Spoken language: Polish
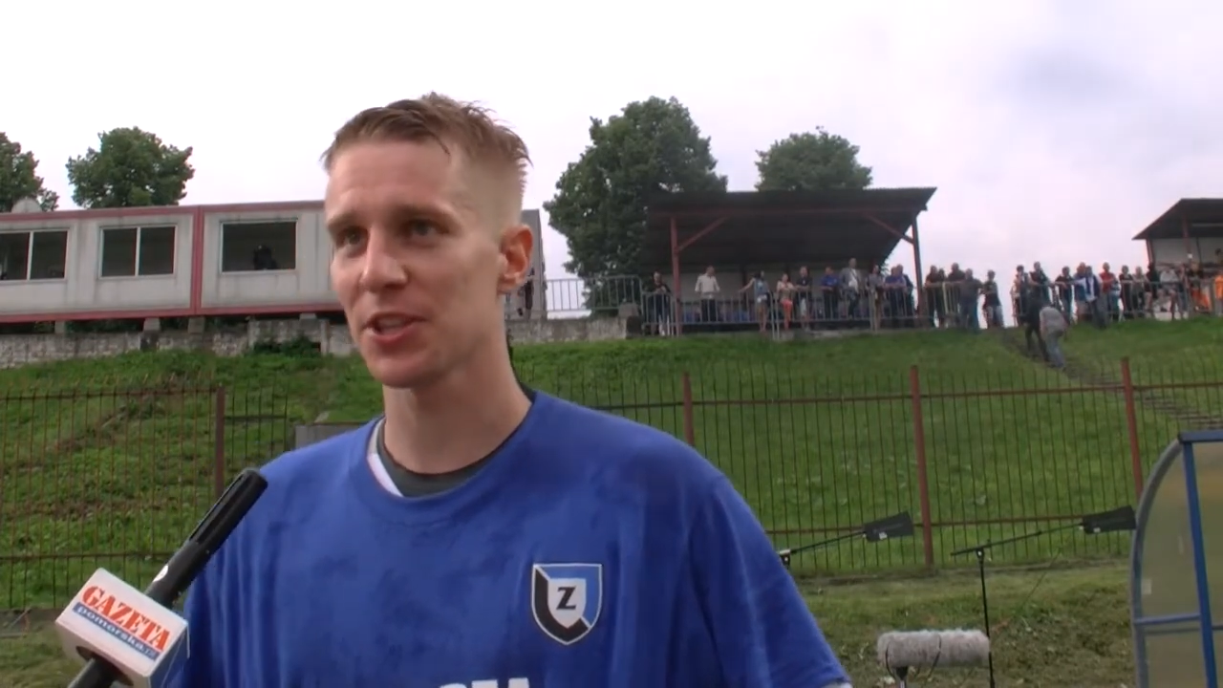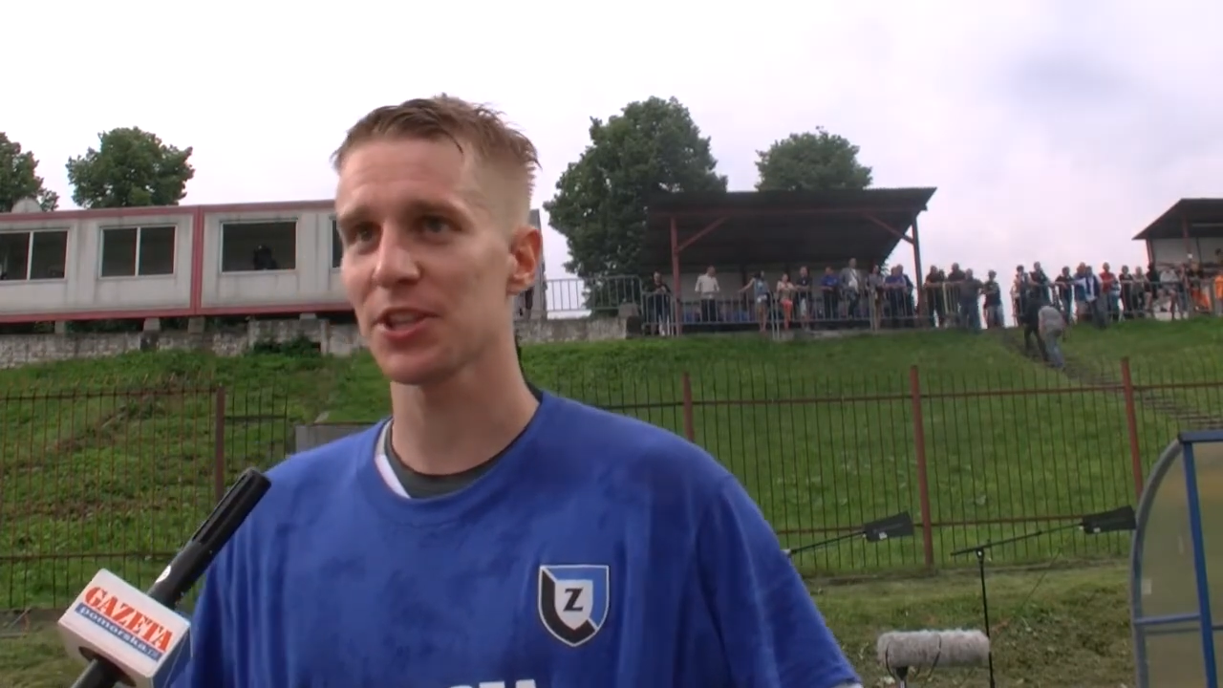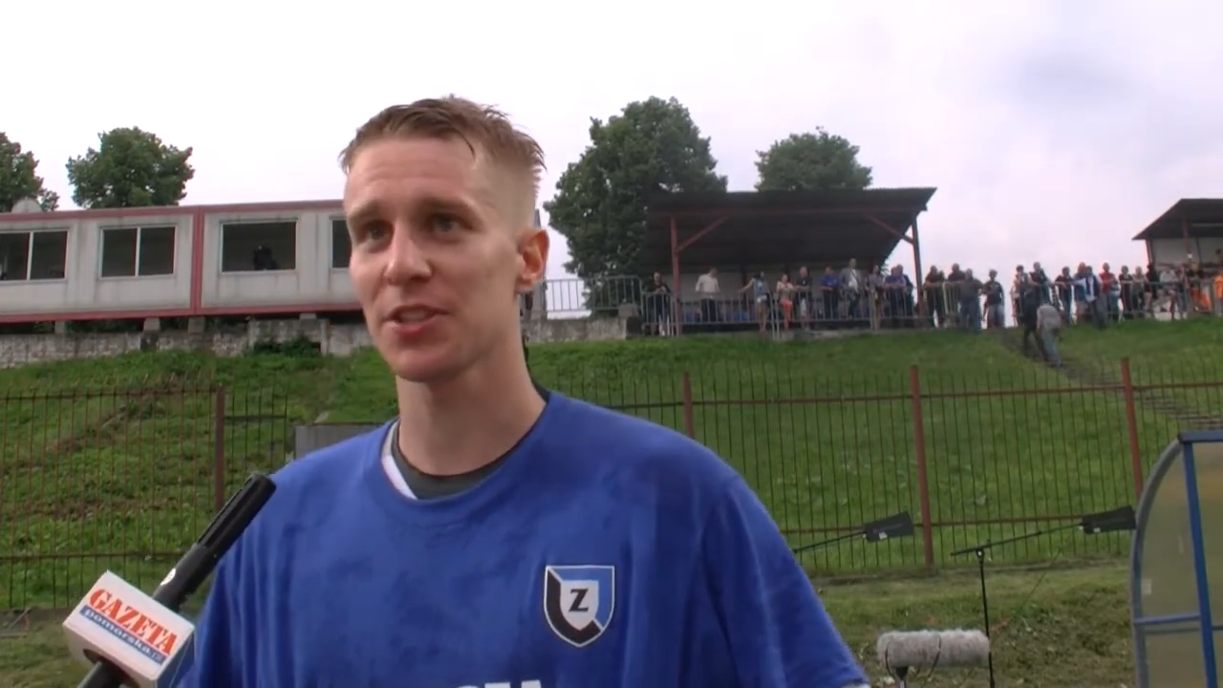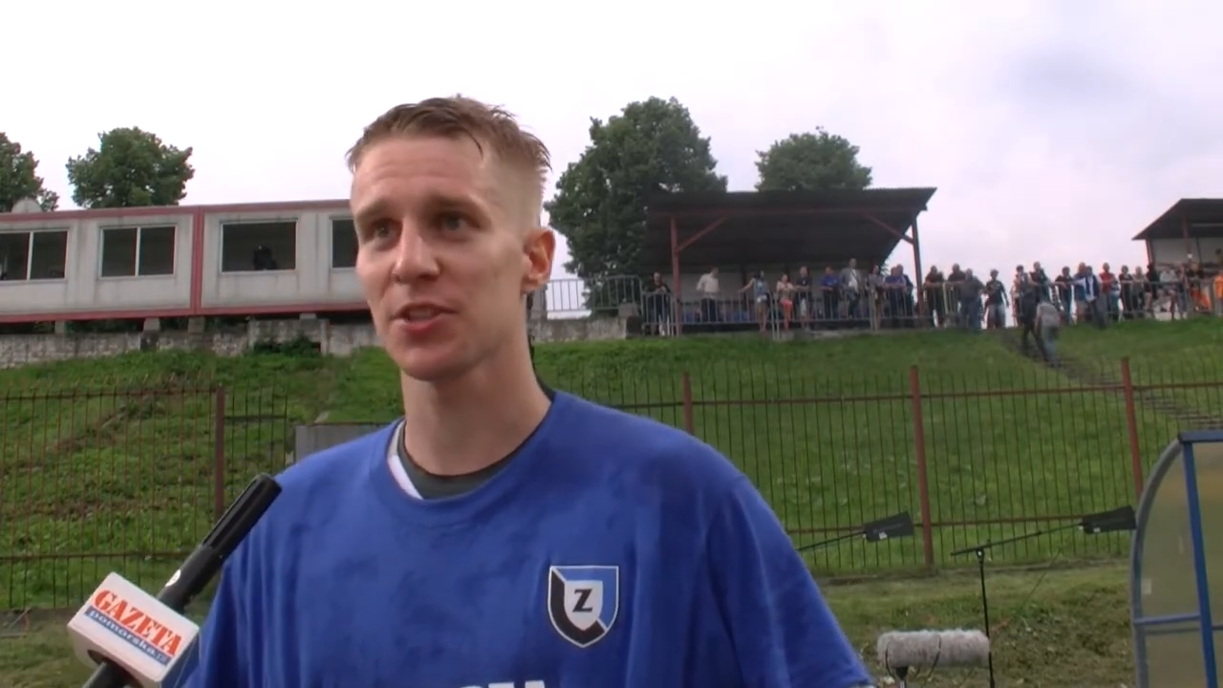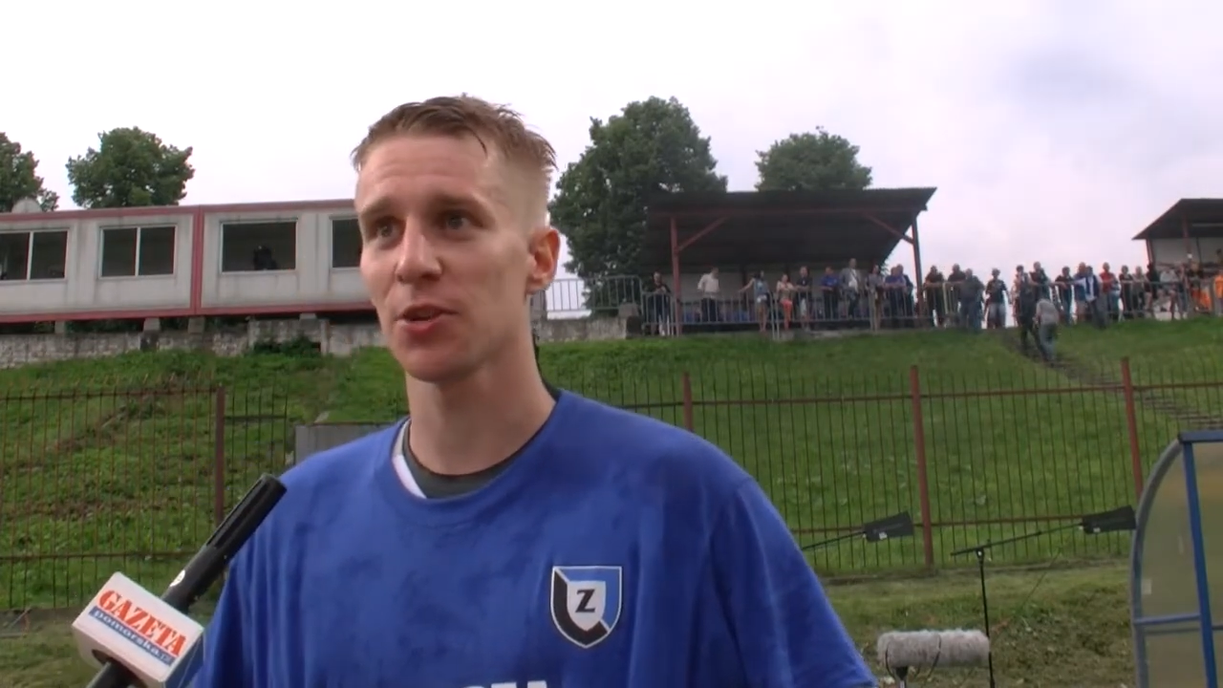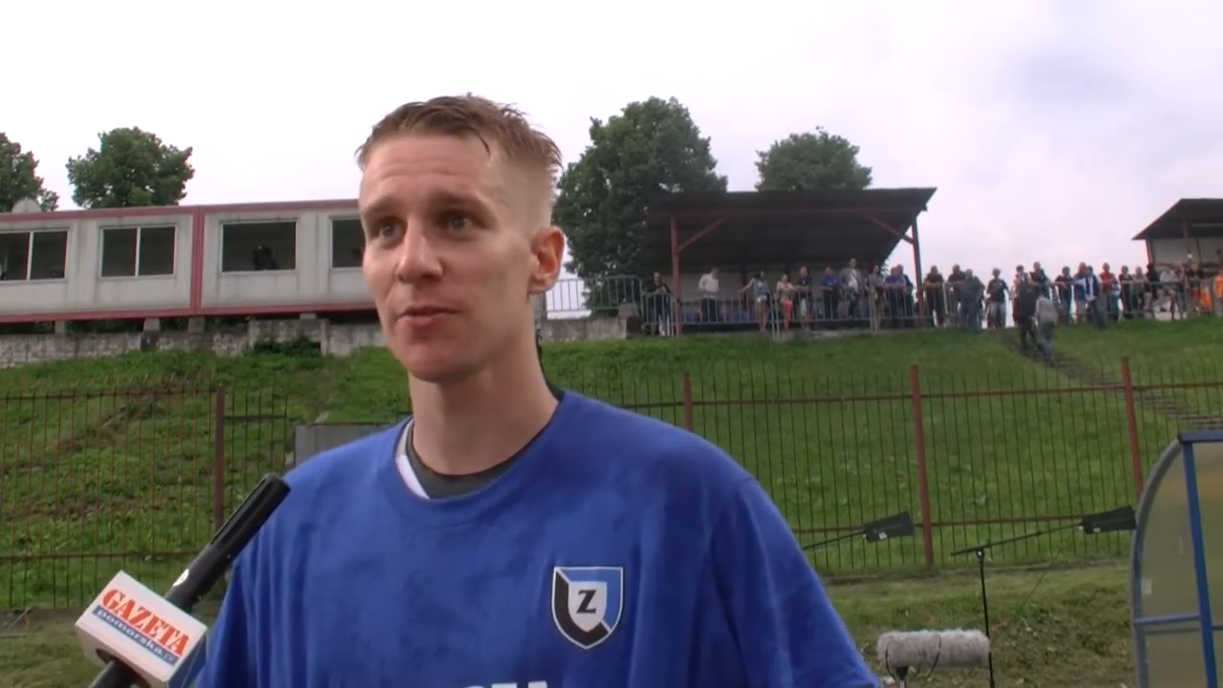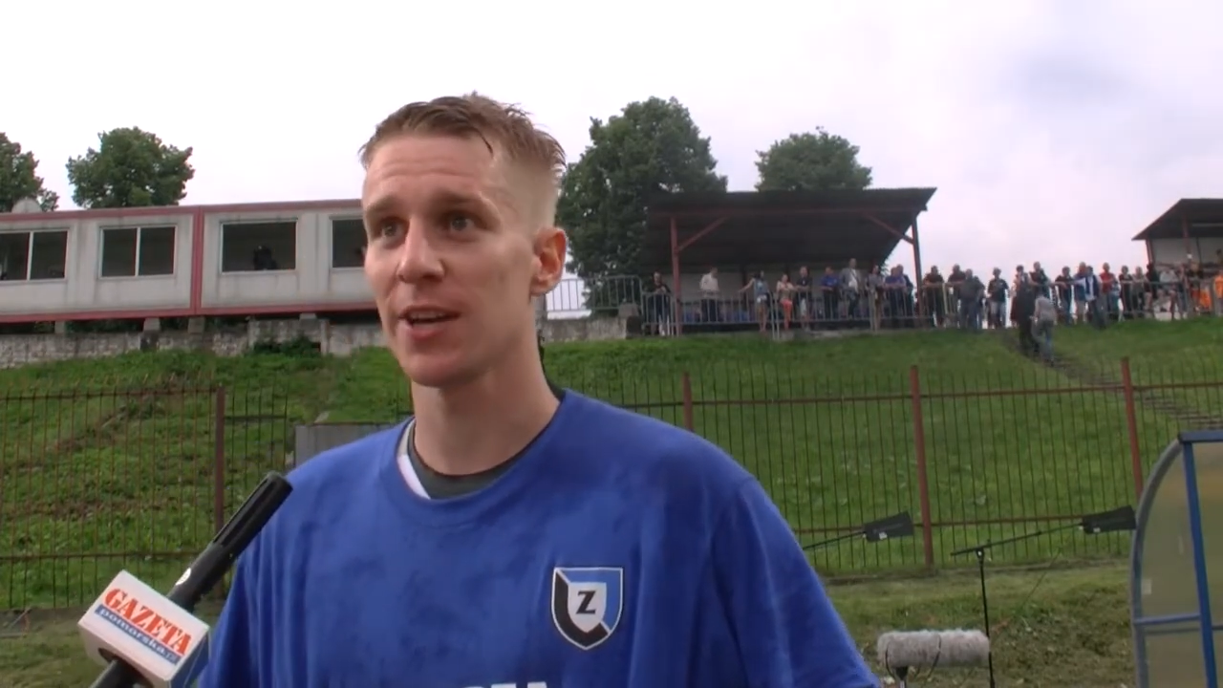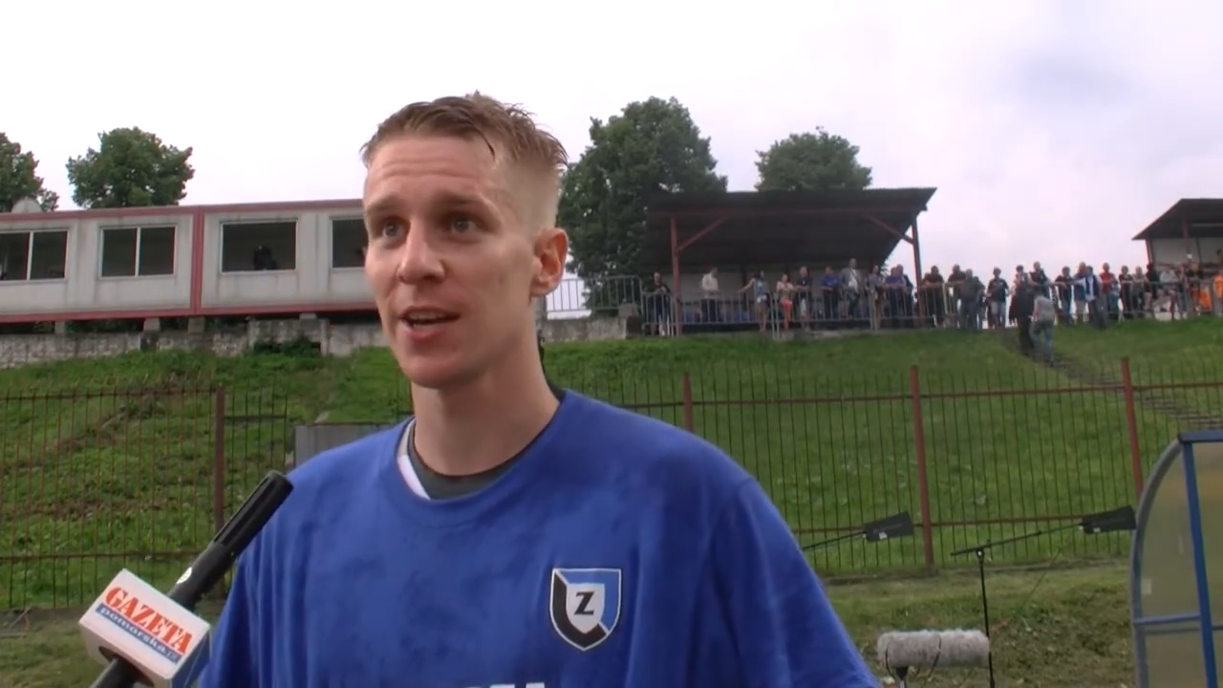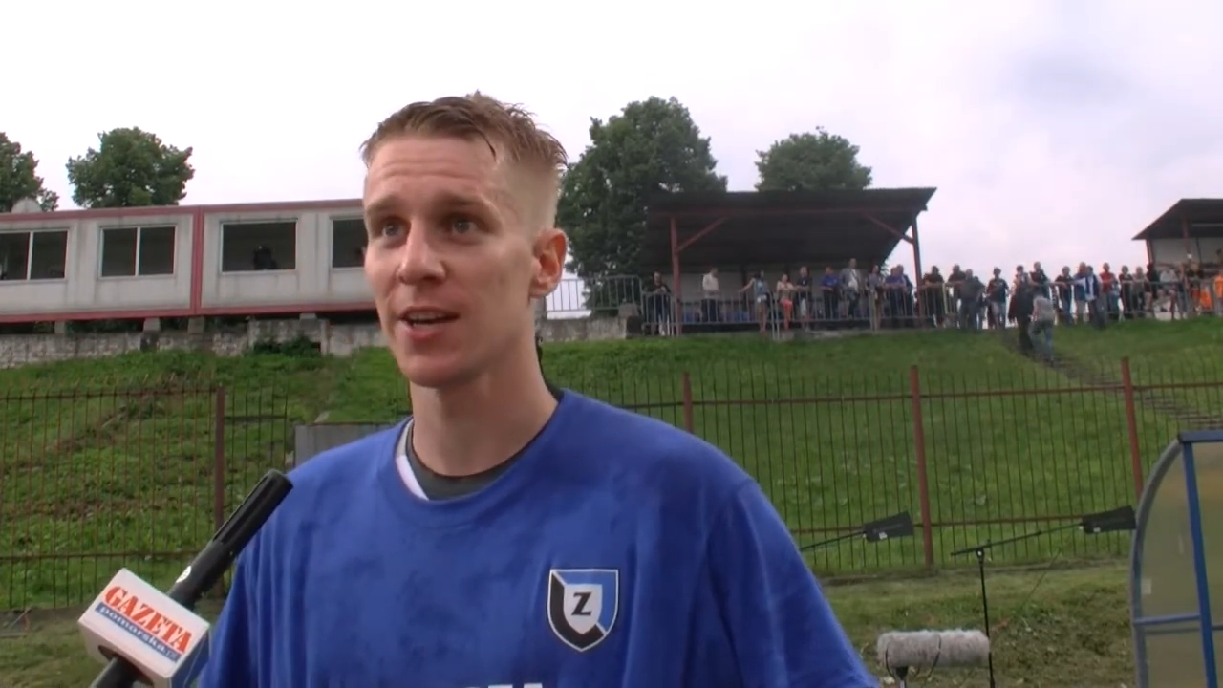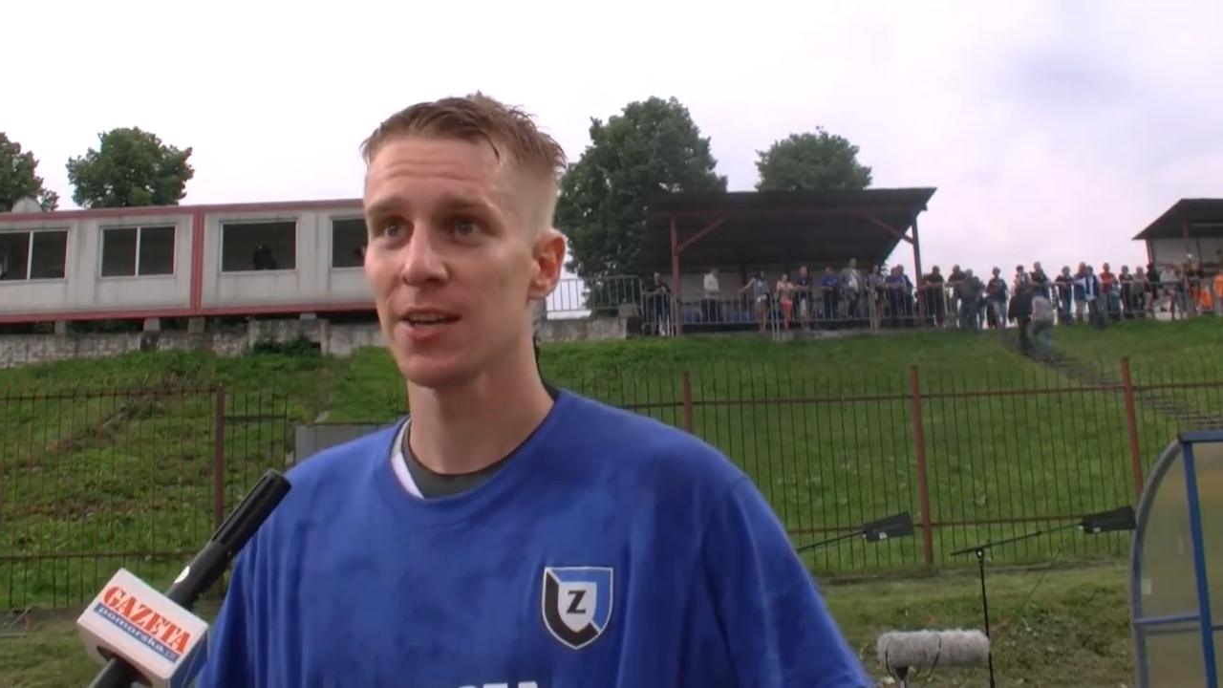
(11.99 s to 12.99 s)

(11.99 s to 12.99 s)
kryzysowe,